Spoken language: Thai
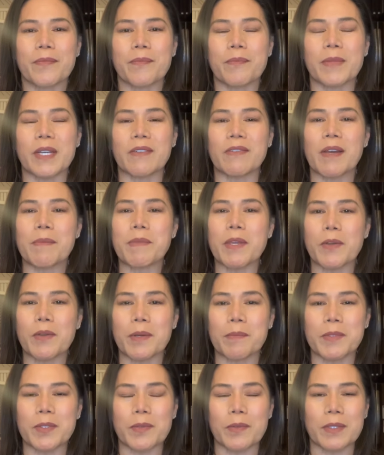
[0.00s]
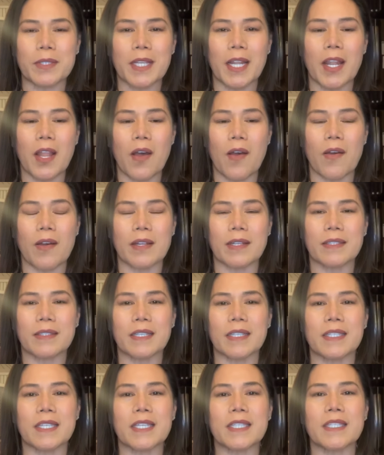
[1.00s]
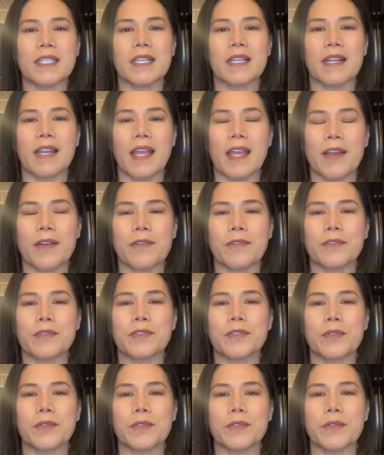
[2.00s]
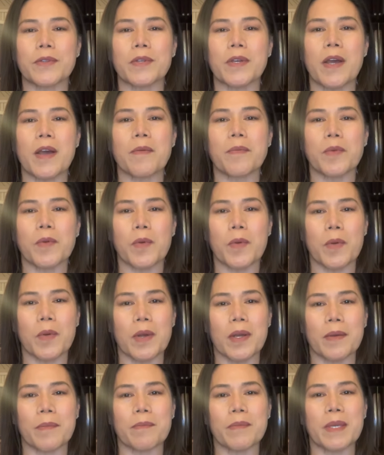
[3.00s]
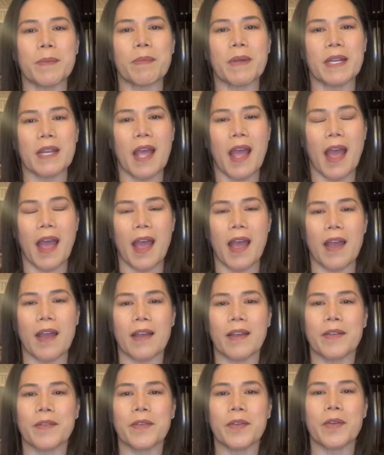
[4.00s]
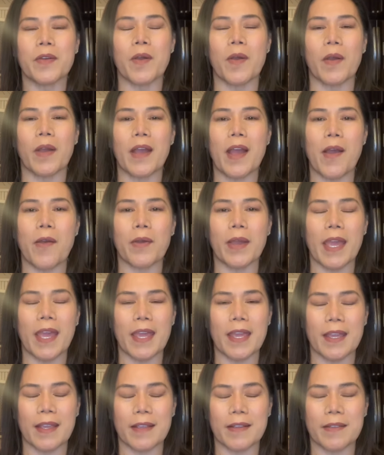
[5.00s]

เหมือนว่ามีความสุขตลอด แต่ที่จริงแล้วทุก ๆ ครอบครัวมีปัญหาของเขาเอง